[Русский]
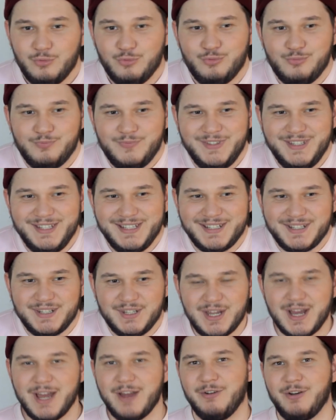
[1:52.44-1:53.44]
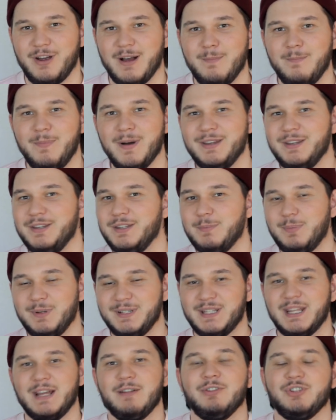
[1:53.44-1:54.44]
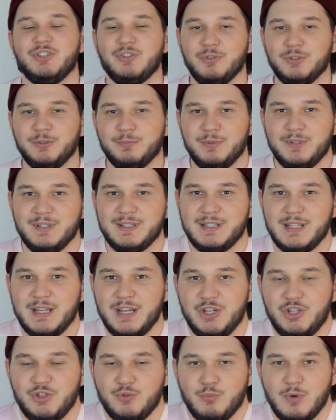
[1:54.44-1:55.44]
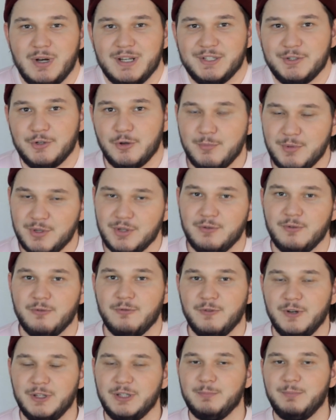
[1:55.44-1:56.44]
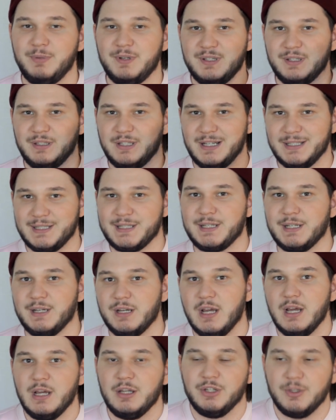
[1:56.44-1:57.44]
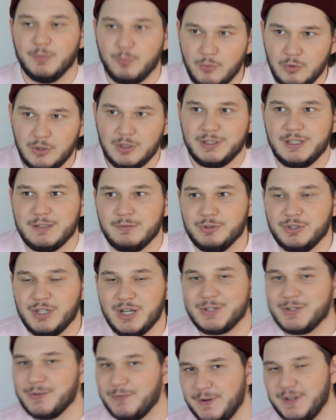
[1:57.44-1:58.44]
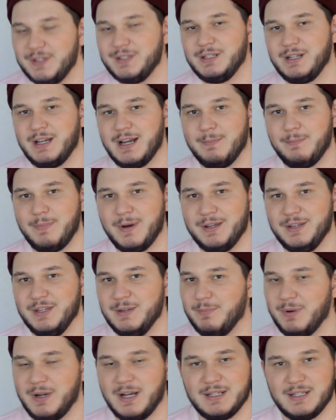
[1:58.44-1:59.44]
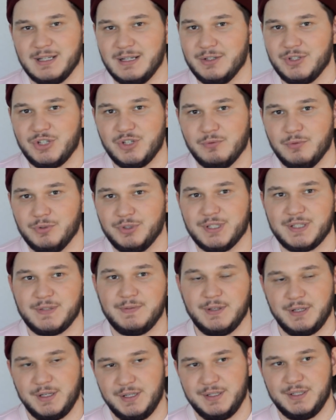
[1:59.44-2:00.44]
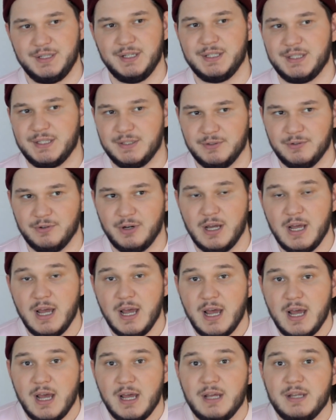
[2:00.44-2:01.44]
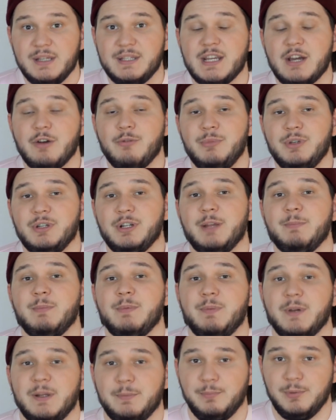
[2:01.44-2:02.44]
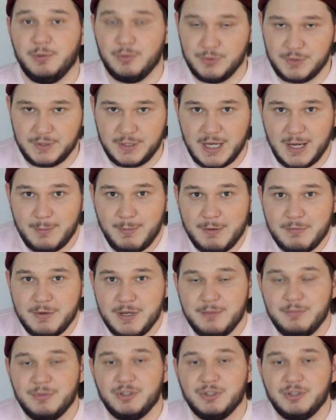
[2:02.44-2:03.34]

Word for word: Ну, не знаю, компания не представила чего-то по-настоящему особенного в этой презентации. Да более того, даже в Индии компания не показала чего-то сверхъестественного. Xiaomi Redmi 5 Plus. Как по мне,